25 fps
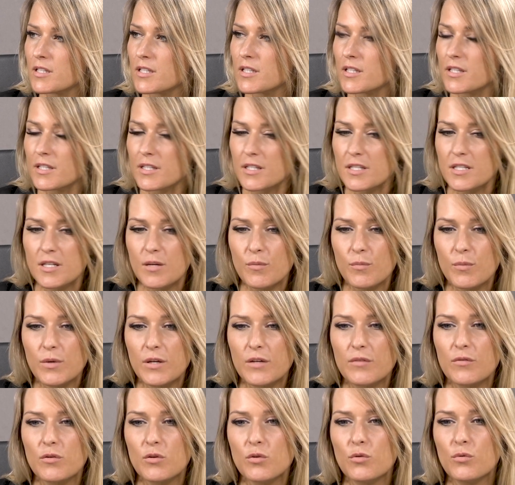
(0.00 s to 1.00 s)
где мы
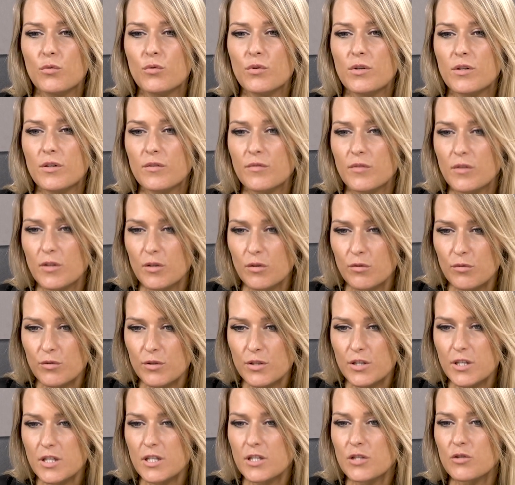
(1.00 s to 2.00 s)
эвакуировали
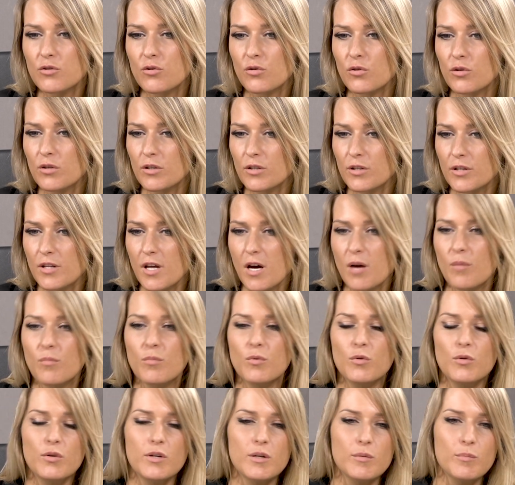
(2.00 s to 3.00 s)
людей, строили дамбу,
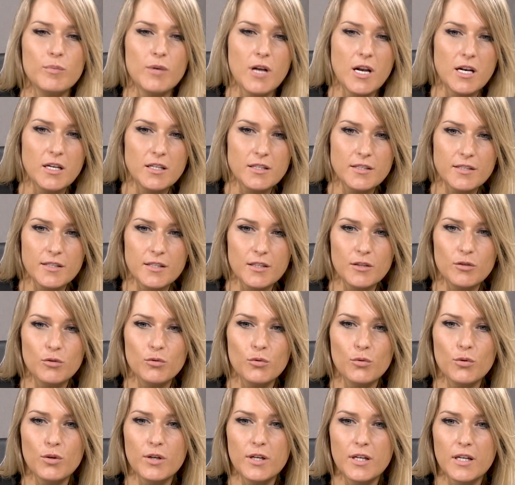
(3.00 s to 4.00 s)
укрепляли
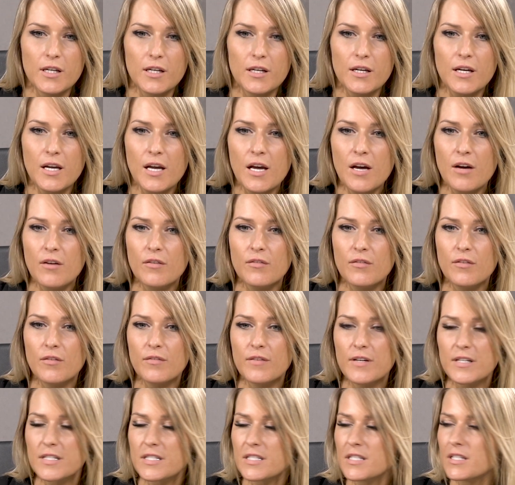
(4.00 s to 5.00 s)
территории,
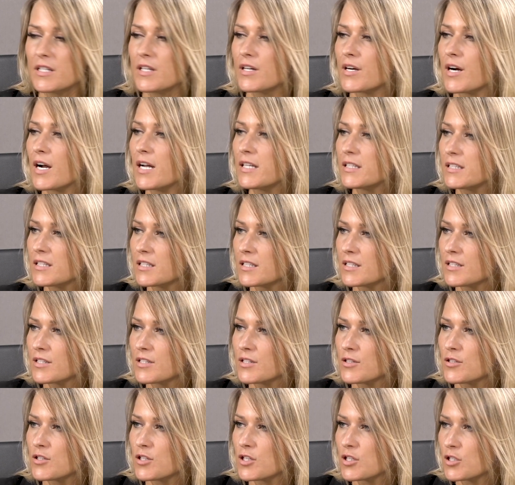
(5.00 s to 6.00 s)
вывозила раненых
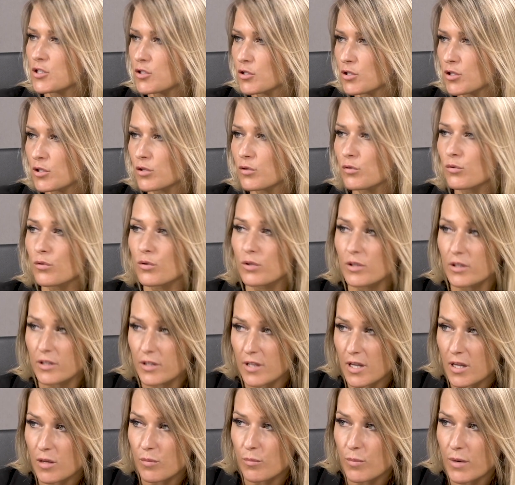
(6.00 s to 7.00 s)
детей из территории
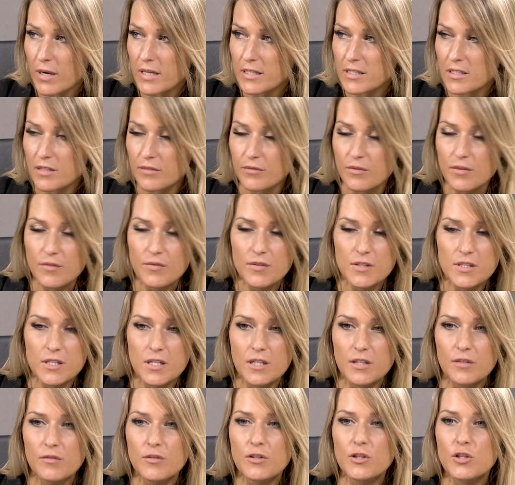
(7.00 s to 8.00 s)
Донбасса, вывезли
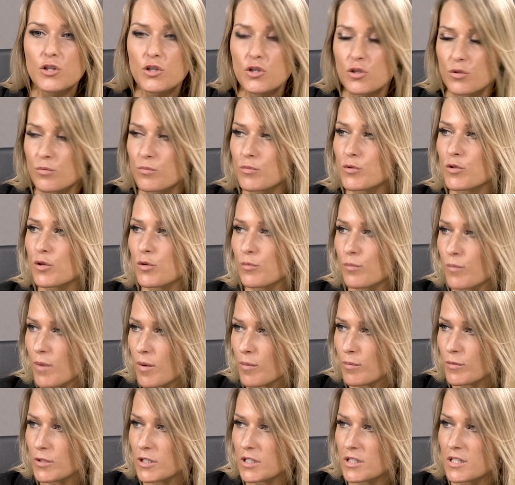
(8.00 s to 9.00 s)
2700 мам
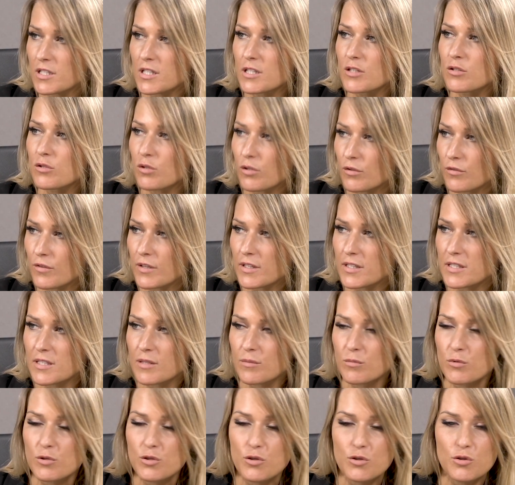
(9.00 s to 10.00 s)
детей, 127
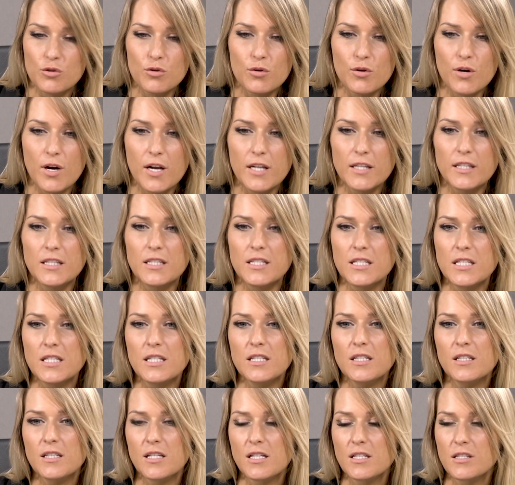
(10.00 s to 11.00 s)
тяжело раненых деток
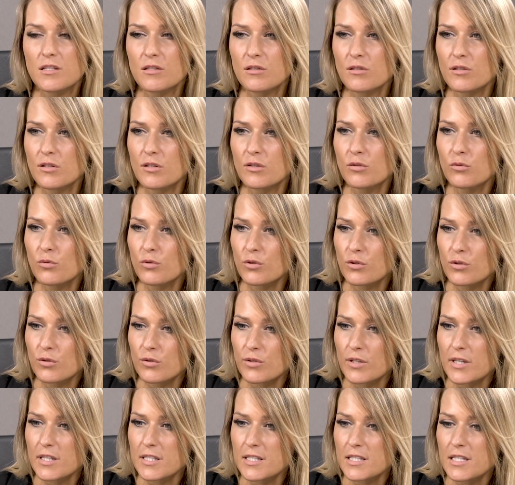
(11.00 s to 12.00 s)
на территорию
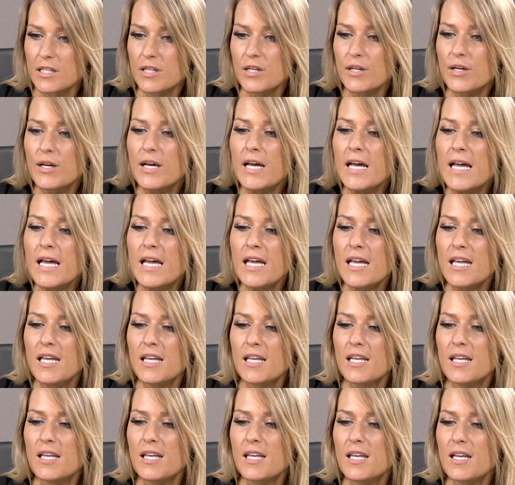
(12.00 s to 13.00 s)
России.
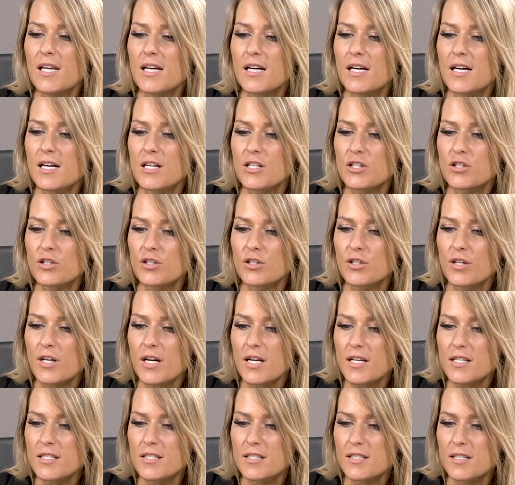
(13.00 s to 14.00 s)
И каждый
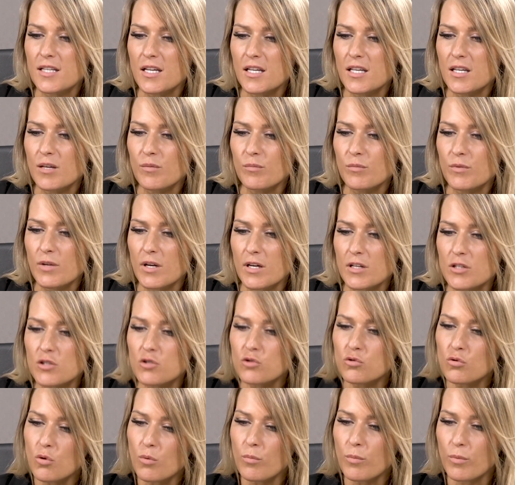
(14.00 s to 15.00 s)
раз с каким-то
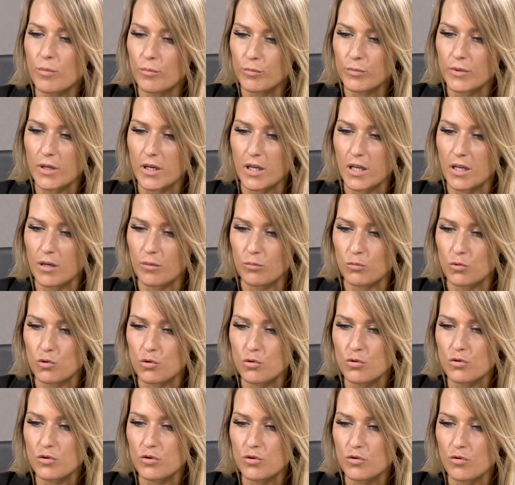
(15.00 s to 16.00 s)
особым таким
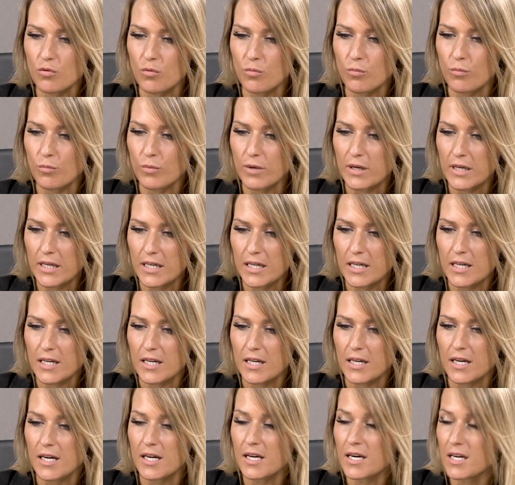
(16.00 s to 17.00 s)
чувством мы
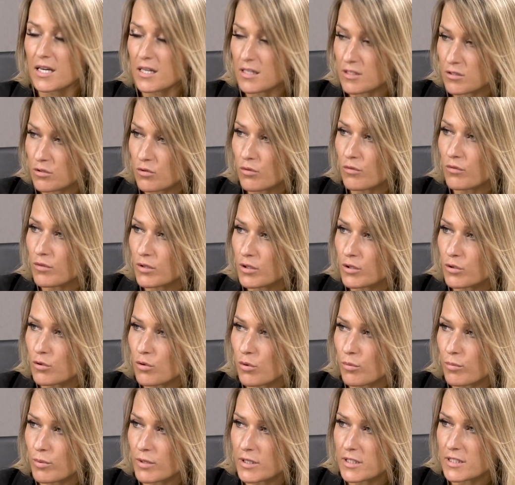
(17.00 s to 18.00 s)
реализовывали
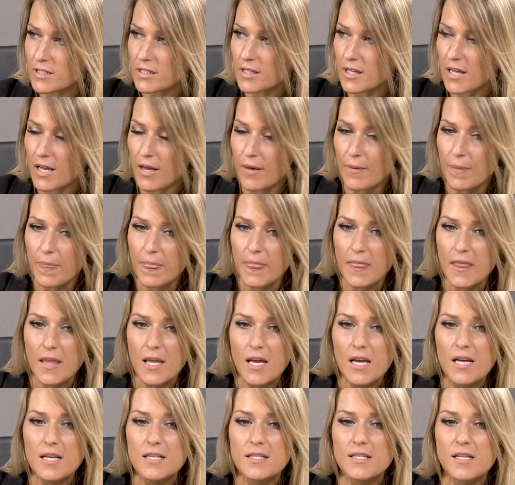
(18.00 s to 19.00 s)
добрые дела.
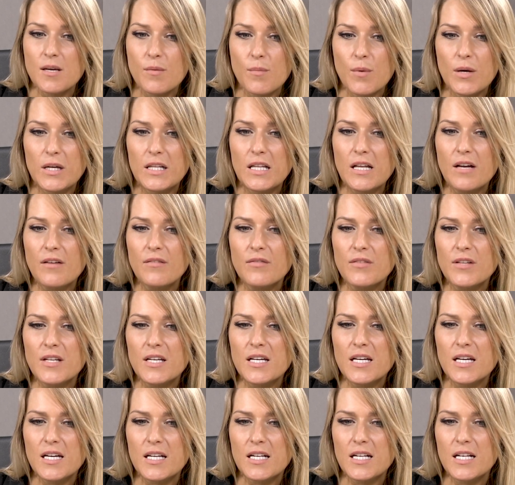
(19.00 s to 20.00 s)
Самое
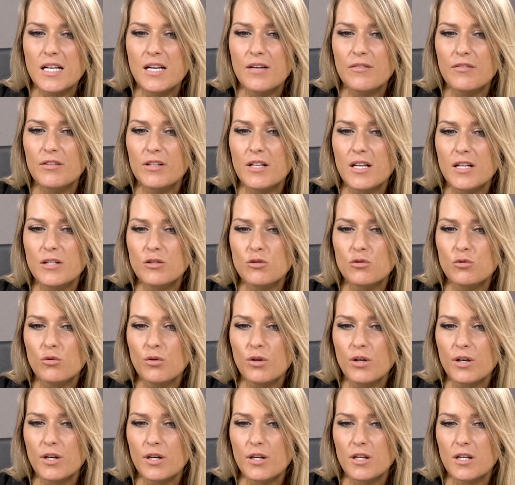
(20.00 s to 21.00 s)
главное для
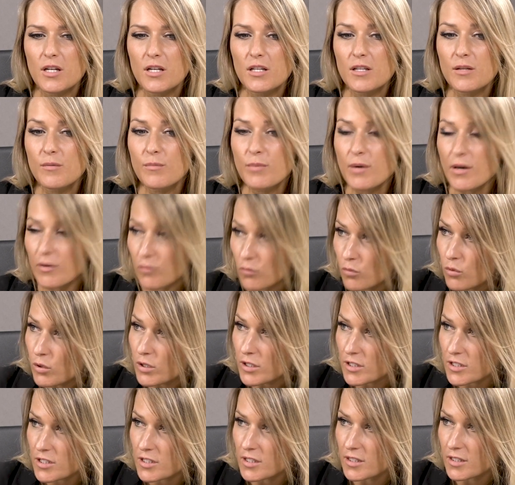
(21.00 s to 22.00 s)
волонтера, для
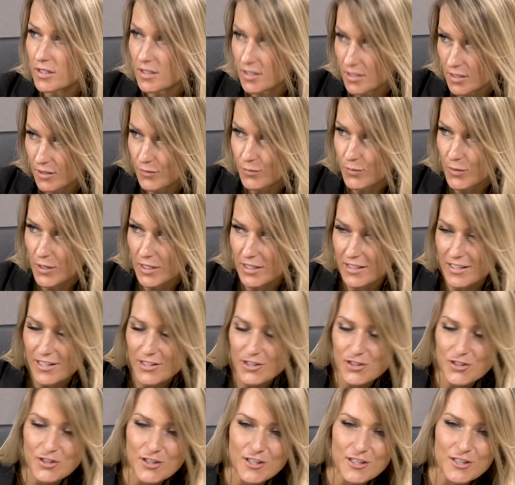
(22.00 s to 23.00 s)
добровольца, если брать
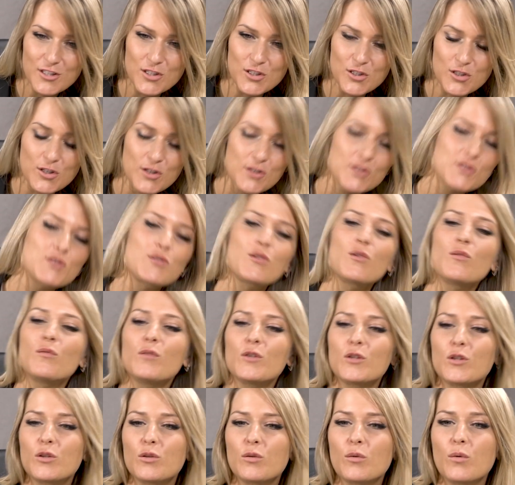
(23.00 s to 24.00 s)
наше российское слово,
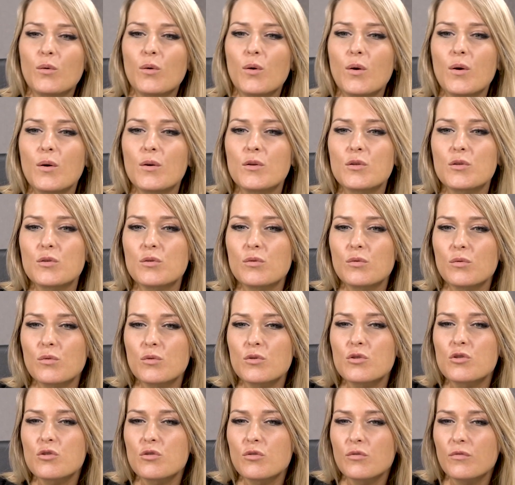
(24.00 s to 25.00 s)
то
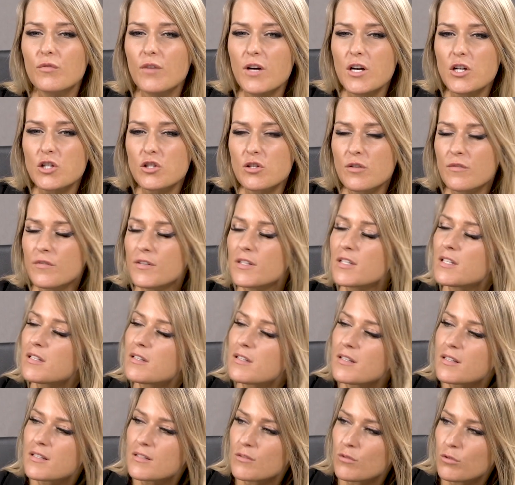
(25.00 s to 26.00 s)
очень важно видеть
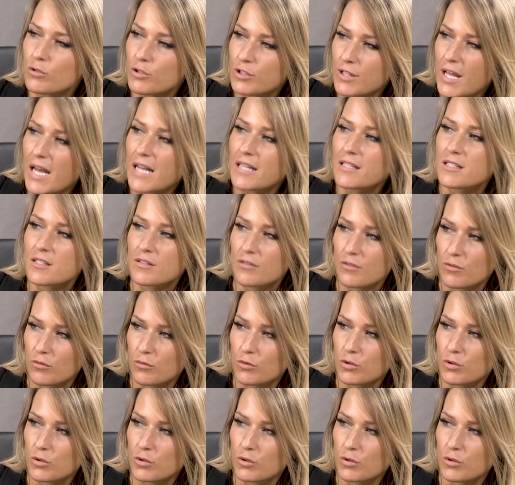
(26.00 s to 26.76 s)
результат своего